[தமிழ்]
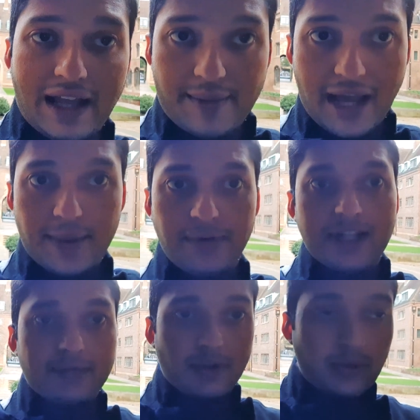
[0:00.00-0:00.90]
ஐம் ஹாப்பி
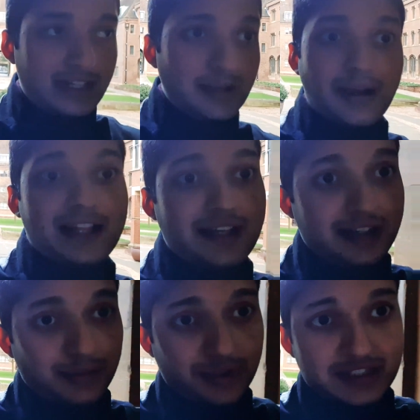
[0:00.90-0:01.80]
தட் கோயிங் தேம்
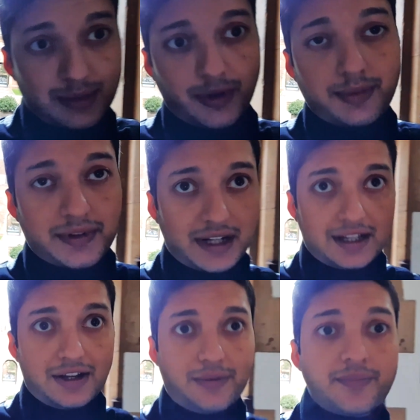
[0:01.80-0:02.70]
ஆனால் ஒரு டிசப்பாயின்மெண்ட்
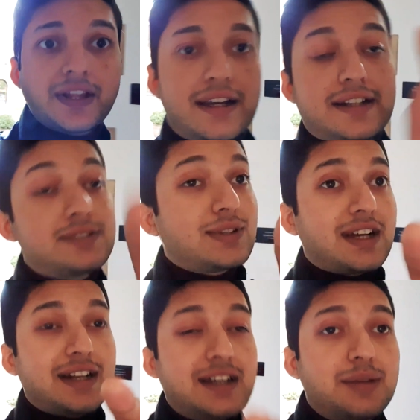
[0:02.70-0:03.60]
பண்ணாதுலையும் என்ன
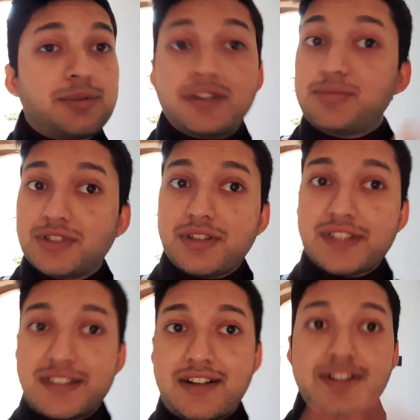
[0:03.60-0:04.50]
சொன்னாங்கன்னா இப்போ வந்து பிரிட்ஜ் ஆஃப்
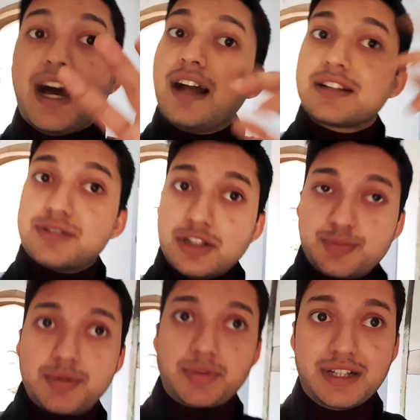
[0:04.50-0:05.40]
சைஸில் வந்து ஆள் கிராஸ்
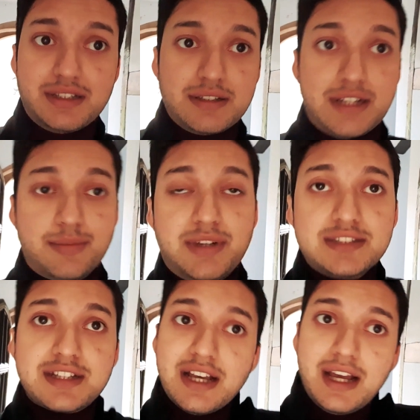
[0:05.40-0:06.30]
பண்ண முடியாது தட்
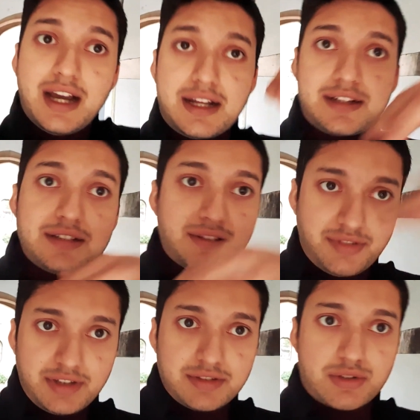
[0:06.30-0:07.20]
மீன்ஸ் அந்த
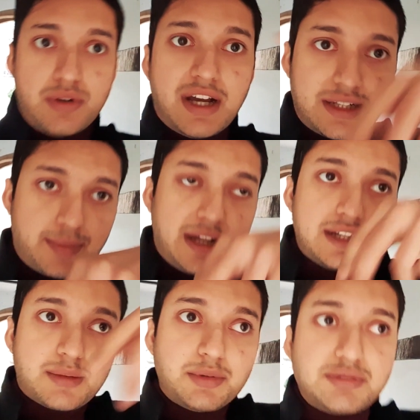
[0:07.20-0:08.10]
ரிவர் இருக்கும் அதுக்கு
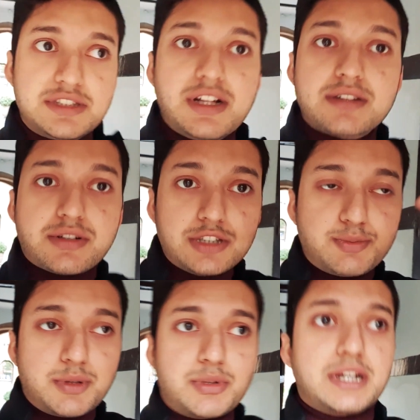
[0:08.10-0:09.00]
மேலே நம்ம பிரிட்ஜில்
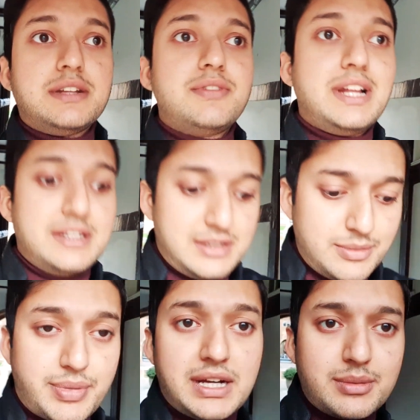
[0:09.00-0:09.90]
கிராஸ் பண்ண முடியாது வெளியே
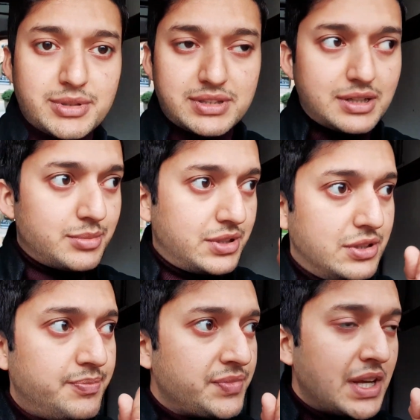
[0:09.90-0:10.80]
நின்று பார்க்க மட்டும்தான் முடியும்